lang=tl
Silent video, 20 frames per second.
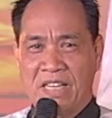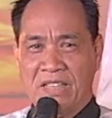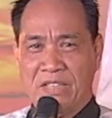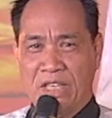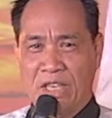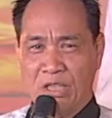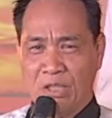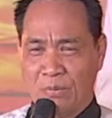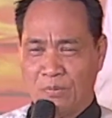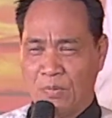Sa
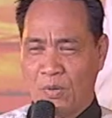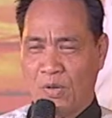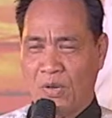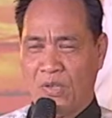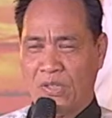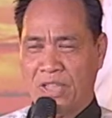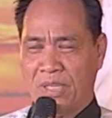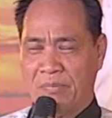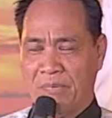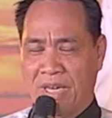inyo
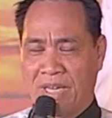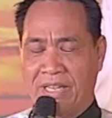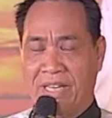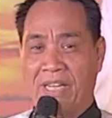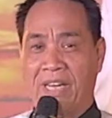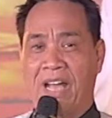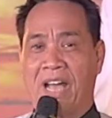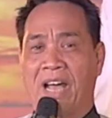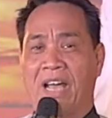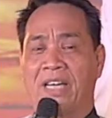po na mga
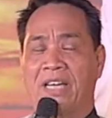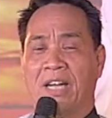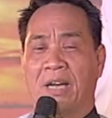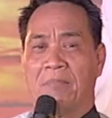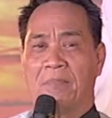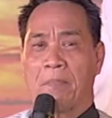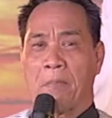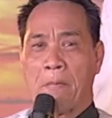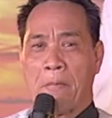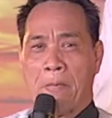
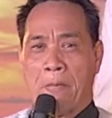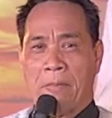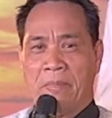naghahanap